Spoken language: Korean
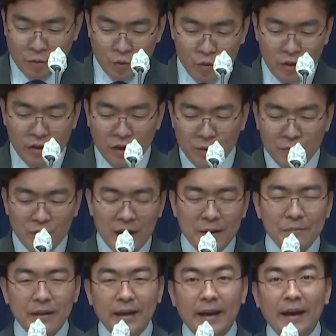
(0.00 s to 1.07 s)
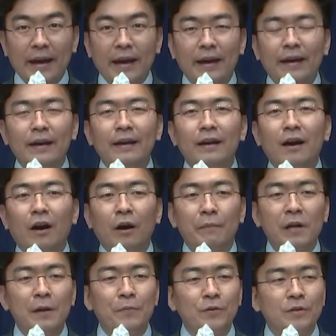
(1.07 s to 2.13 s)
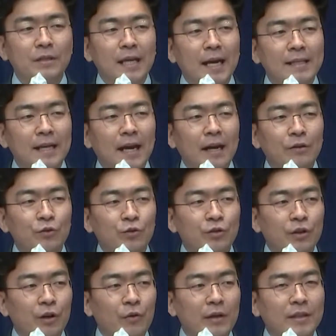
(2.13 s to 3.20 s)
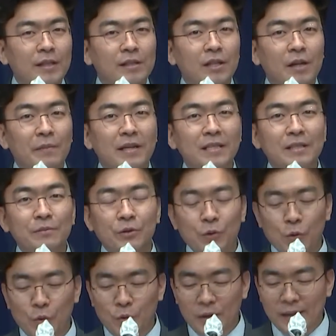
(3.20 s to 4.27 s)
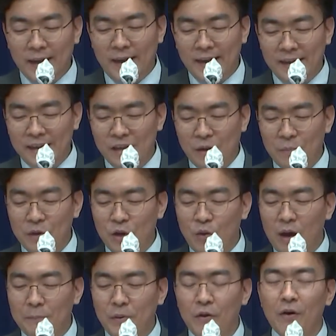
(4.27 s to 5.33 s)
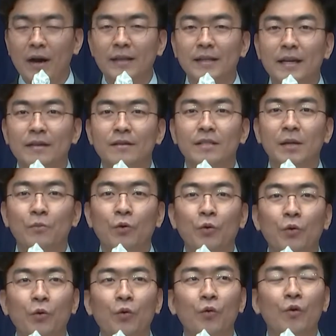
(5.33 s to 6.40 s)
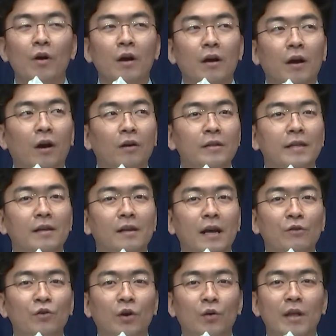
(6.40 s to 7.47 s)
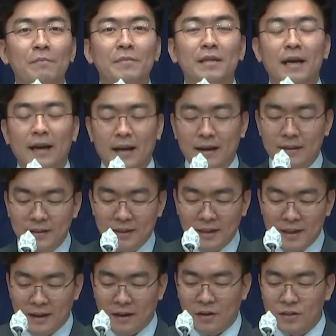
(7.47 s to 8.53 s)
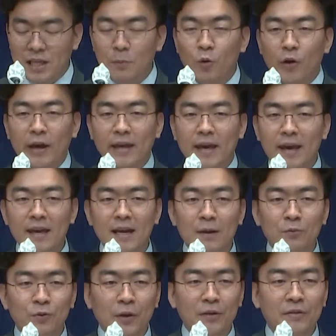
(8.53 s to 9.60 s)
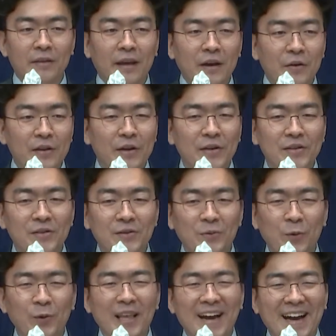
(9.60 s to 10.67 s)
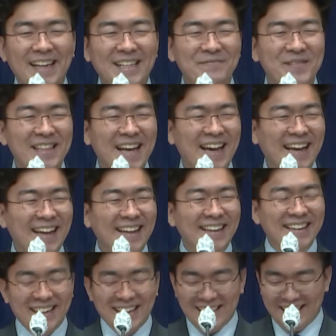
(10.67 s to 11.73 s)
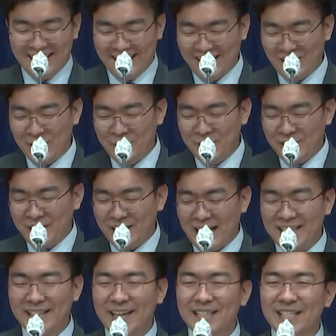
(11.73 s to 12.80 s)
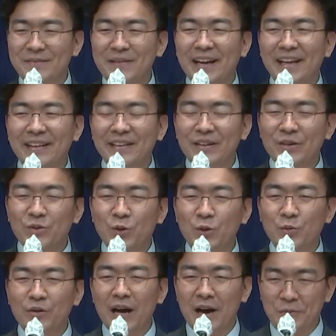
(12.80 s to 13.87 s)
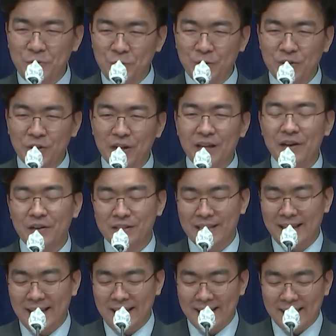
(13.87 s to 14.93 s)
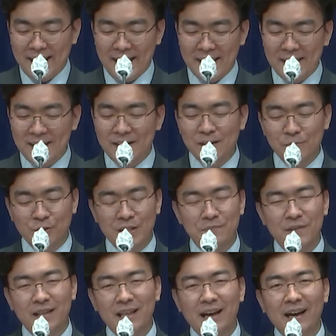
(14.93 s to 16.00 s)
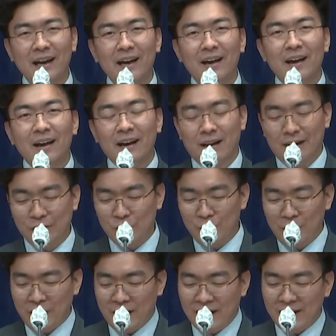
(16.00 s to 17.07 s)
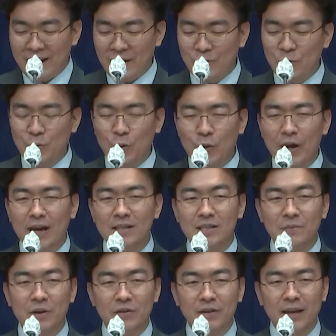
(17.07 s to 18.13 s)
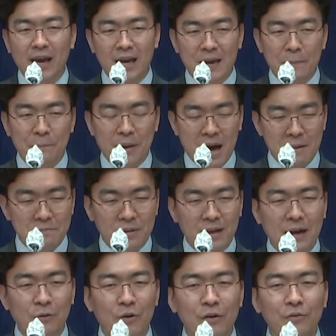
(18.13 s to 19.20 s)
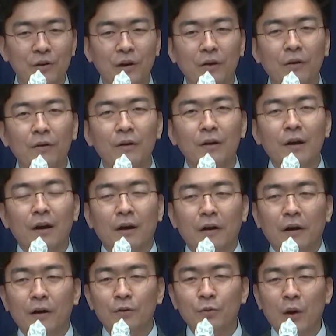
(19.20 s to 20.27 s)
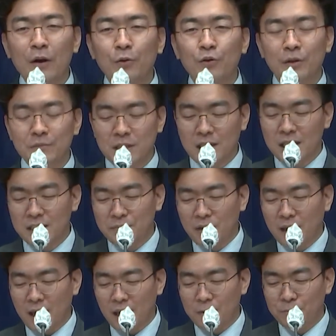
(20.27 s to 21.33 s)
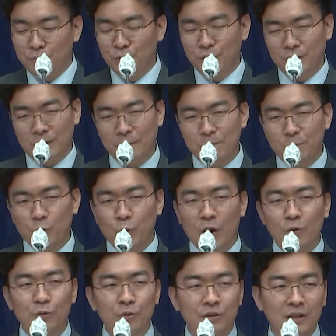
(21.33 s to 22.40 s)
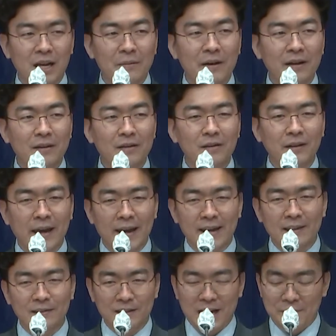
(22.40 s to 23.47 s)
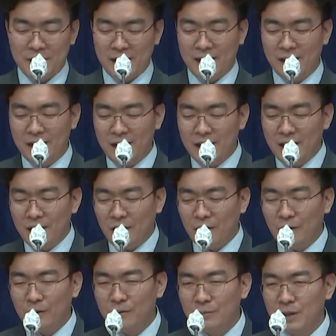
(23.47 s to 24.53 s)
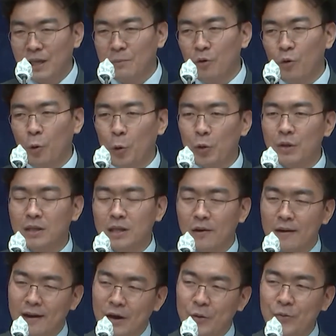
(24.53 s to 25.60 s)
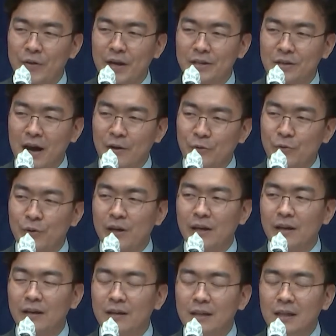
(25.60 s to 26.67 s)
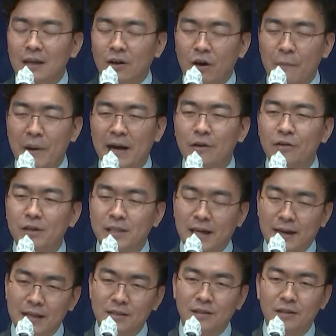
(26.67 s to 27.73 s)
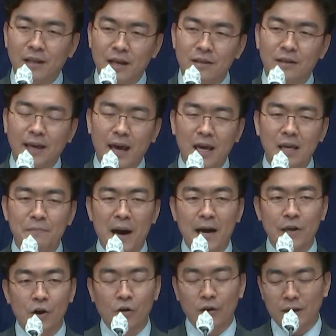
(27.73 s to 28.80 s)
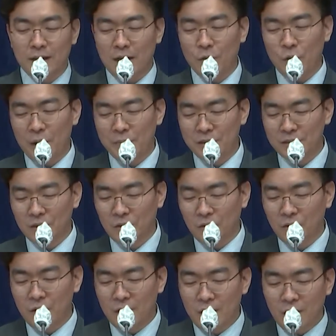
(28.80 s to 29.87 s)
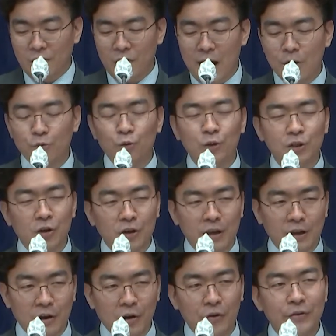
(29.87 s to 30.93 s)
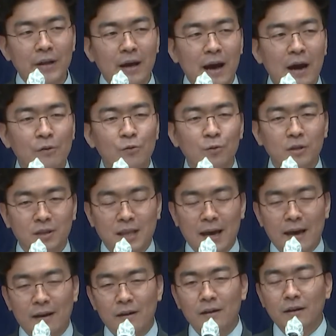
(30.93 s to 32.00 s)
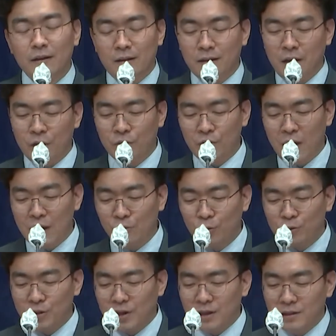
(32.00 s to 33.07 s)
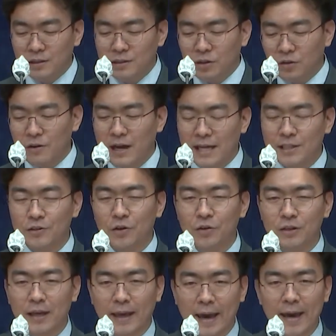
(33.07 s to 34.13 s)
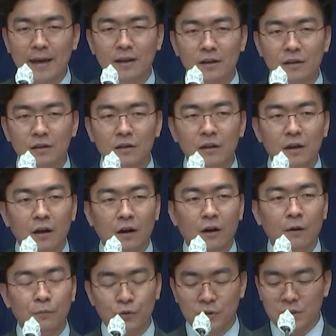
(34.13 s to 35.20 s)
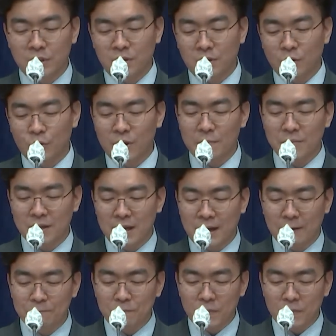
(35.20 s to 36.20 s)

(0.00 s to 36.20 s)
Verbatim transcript: 오늘 여러분과 함께 어, 빌립보서 4장 6절과 7절 말씀으로 K 염려와 평안이라는 제목으로 어, 은혜를 나누기 원합니다. 어, 제목에 K가 붙어 있는데요. 이거는 오타가 아닙니다. 네, 여러분들 아시겠지만 요즘은 한국적인 것에 K를 붙입니다. 아, 유명한 한국 노래가 있으면은 K-팝이라고 하고요. 어, 또 한국 음식이 있으면 K-푸드, 또 한국 드라마를 K 드라마. 어, 특히 뭐 코로나 상황 가운데에서 한국이 어, 방역을 잘했을 때는 K 방역이라고 하면서 어, 한국적인 것, 한국 스타일, 어떤 한국적인 특성을 가진 것에 K를 어, 붙이곤 합니다.